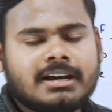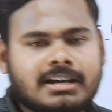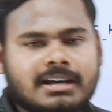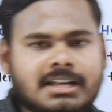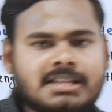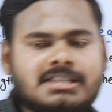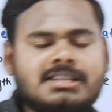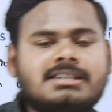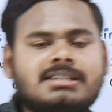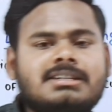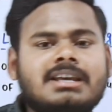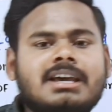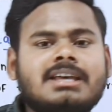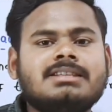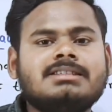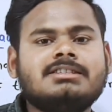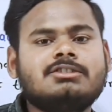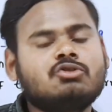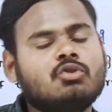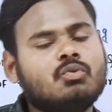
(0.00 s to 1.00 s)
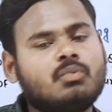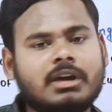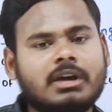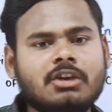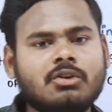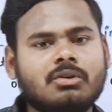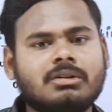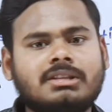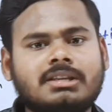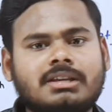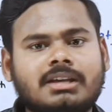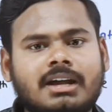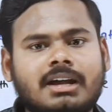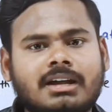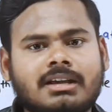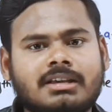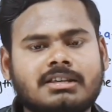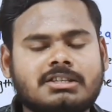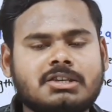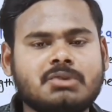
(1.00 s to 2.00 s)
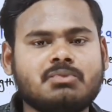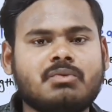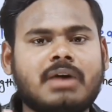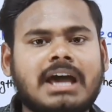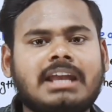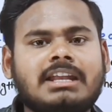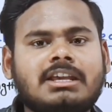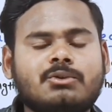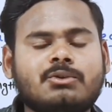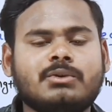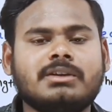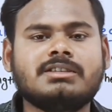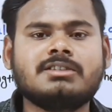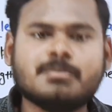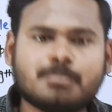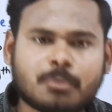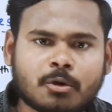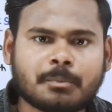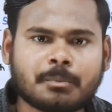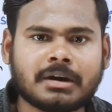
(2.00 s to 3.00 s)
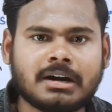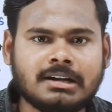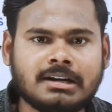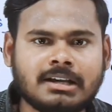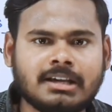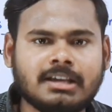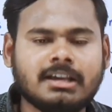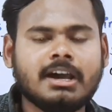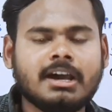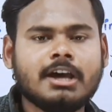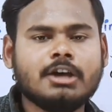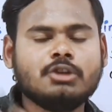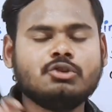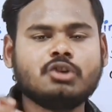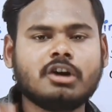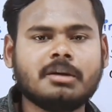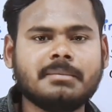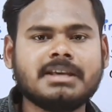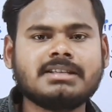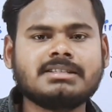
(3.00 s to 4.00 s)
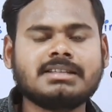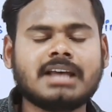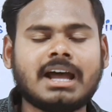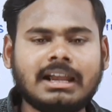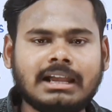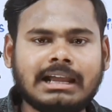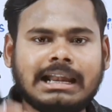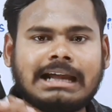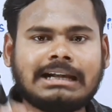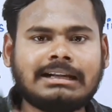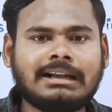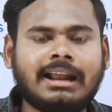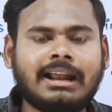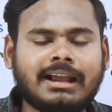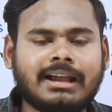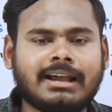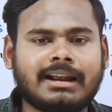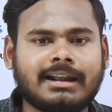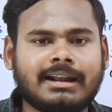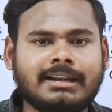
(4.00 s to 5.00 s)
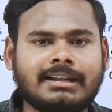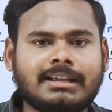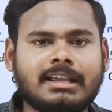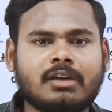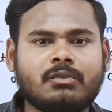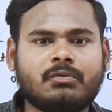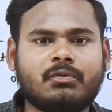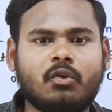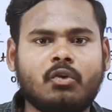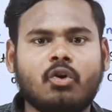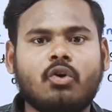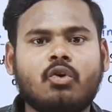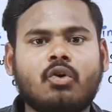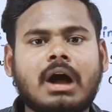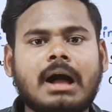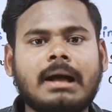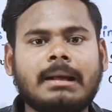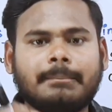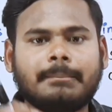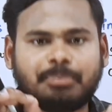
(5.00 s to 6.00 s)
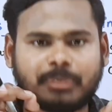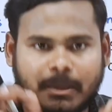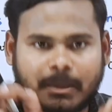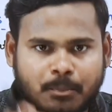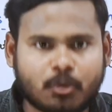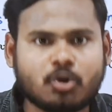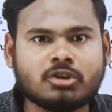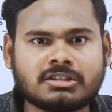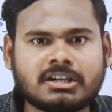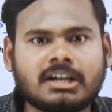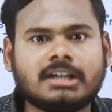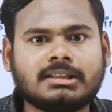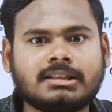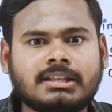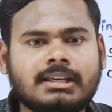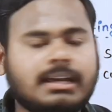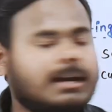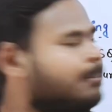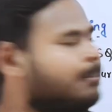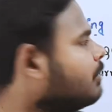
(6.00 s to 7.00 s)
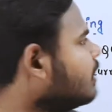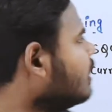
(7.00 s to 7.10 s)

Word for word: रेजिस्टेंस तो वही होती है किसी वायर की वैसी प्रॉपर्टी जो हमेशा इलेक्ट्रिक करंट के फ्लो का अपोज करती है